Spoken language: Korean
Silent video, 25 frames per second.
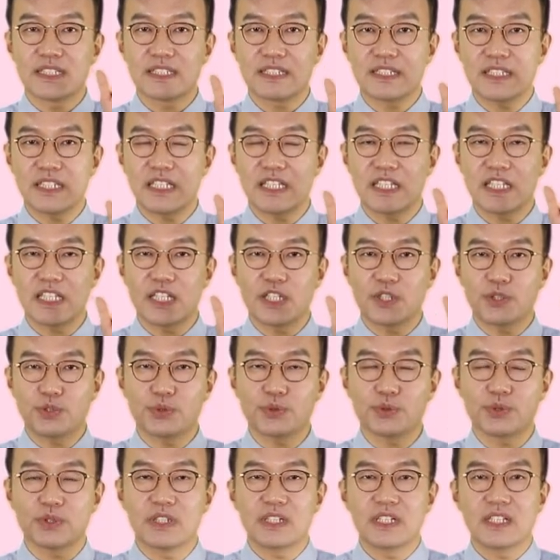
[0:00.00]

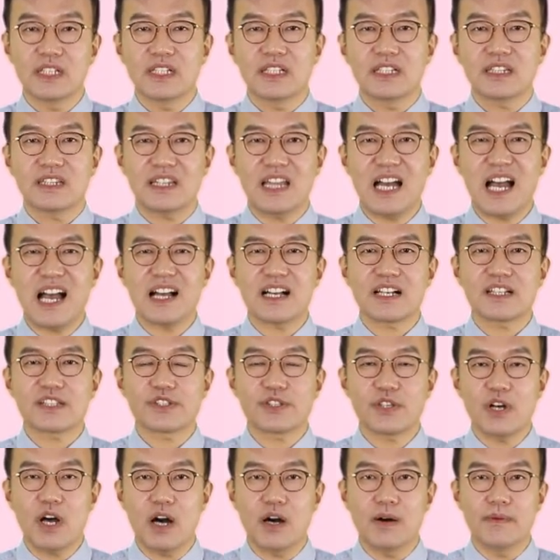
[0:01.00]
찌주, 딱
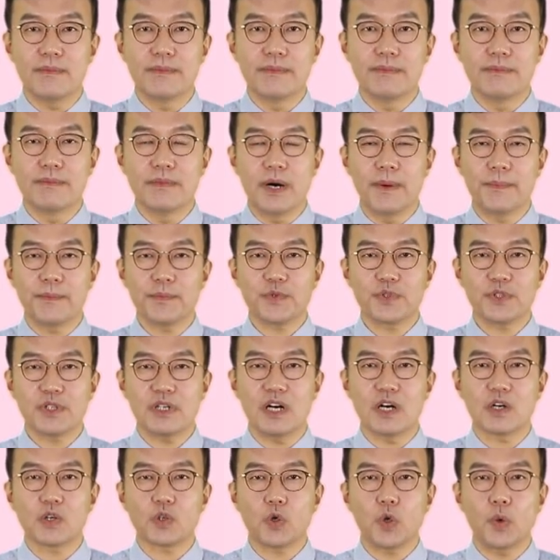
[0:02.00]
서,
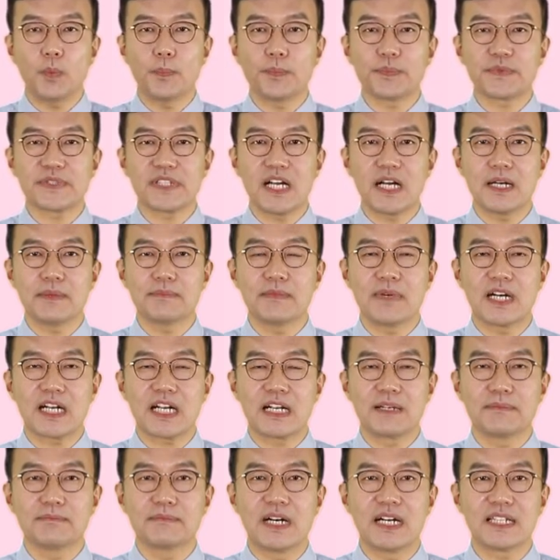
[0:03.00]
멈춰, 꼼짝
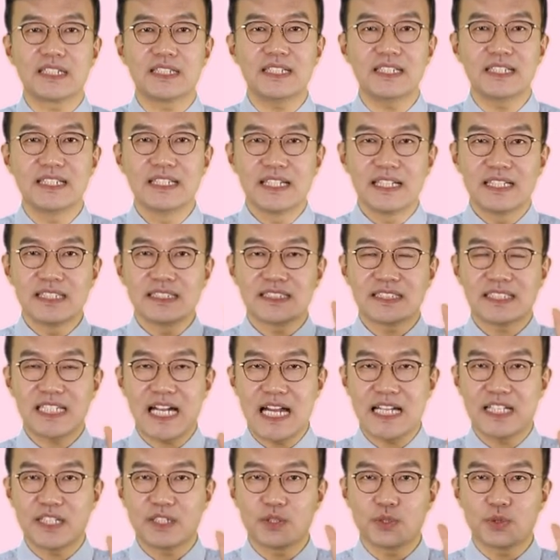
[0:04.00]
말한 말을
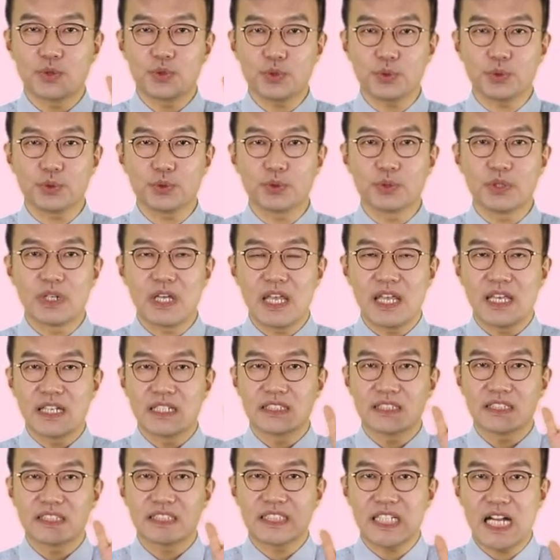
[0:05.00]
짠주,
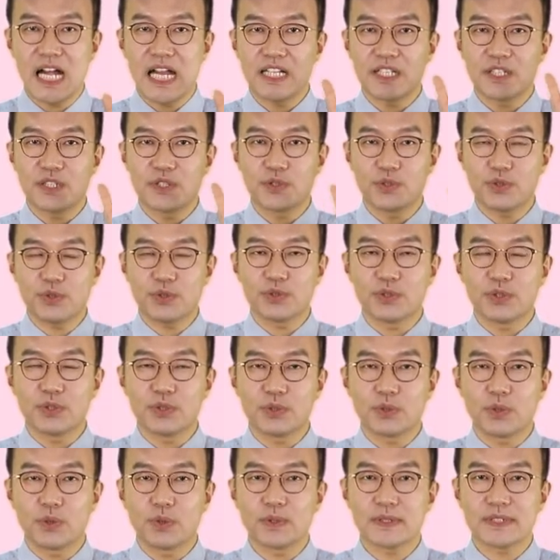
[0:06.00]
짠주
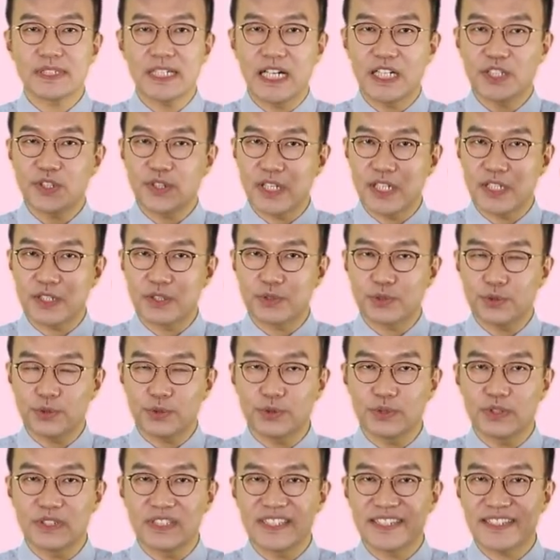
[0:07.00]
동사 뒤에
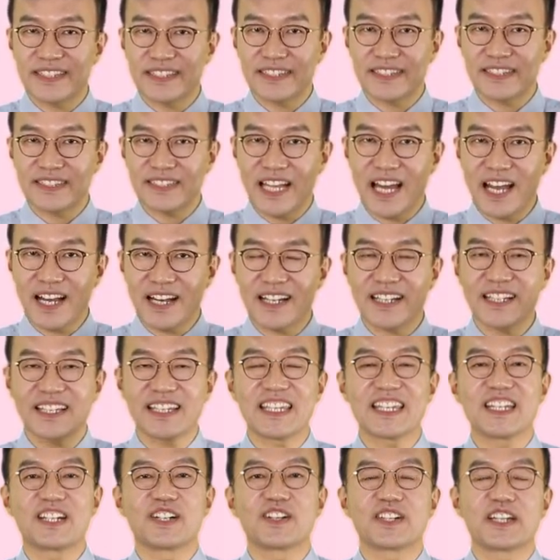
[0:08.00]
쭉 딱
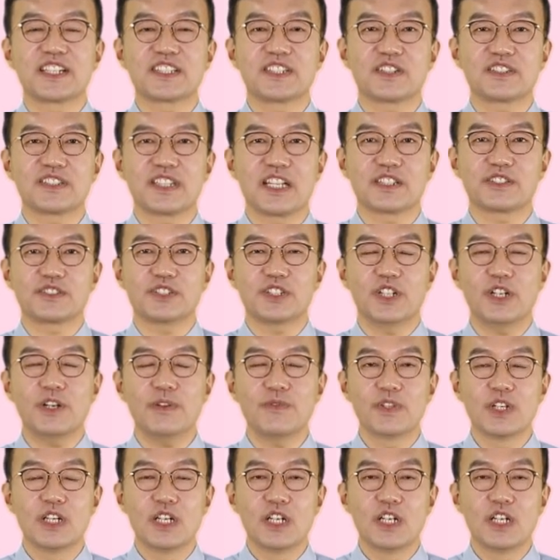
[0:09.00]
이렇게 정리했고요.